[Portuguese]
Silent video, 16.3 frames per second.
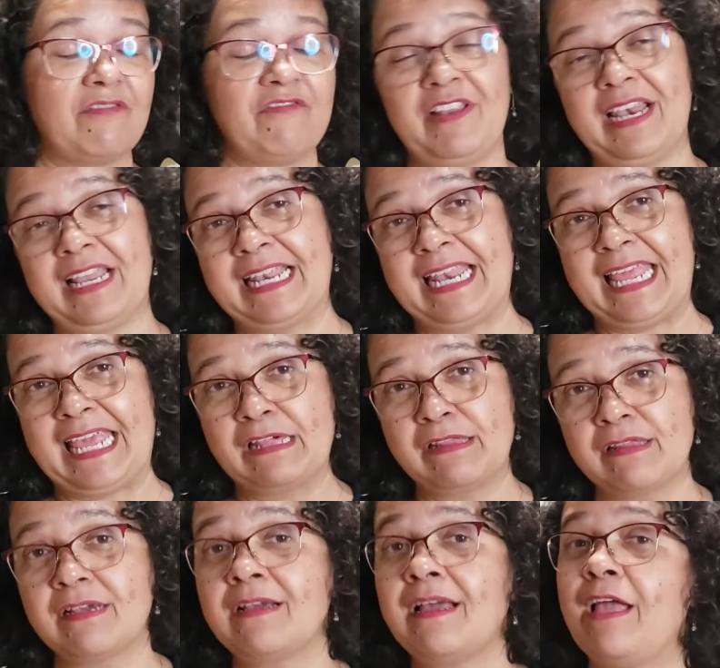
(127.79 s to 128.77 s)

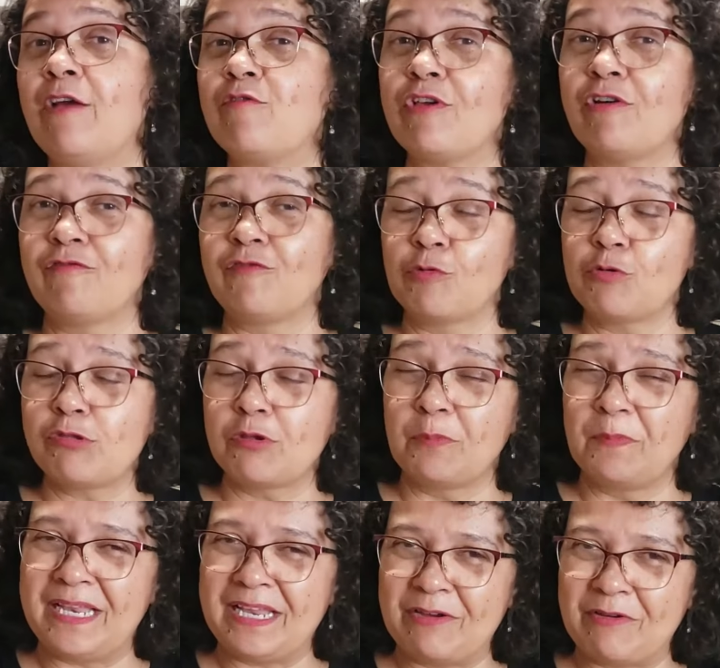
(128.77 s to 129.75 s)
vilaneza é o que eu vou
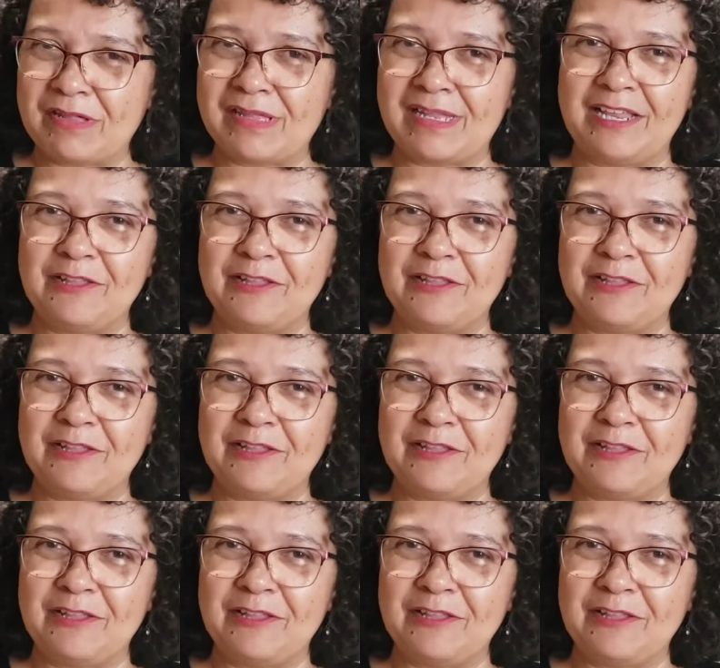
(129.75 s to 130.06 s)
descobrir com essa